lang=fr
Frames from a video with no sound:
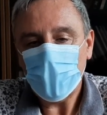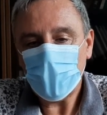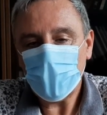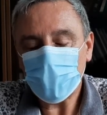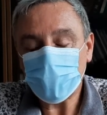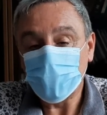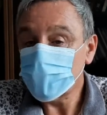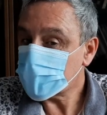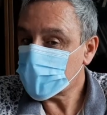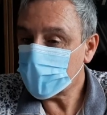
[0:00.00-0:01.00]
euh,
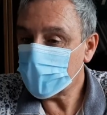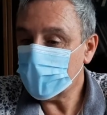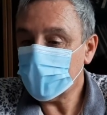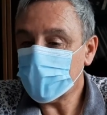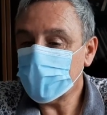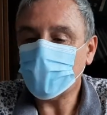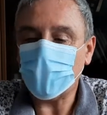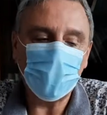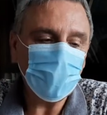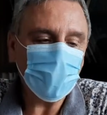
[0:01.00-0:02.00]
ce chez les
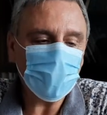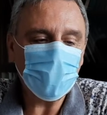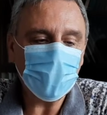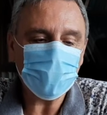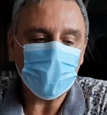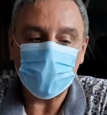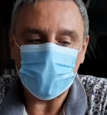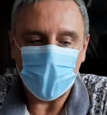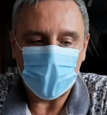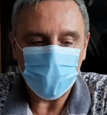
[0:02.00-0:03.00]
différentes espèces
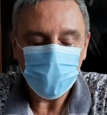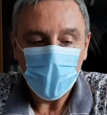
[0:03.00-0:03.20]
animales.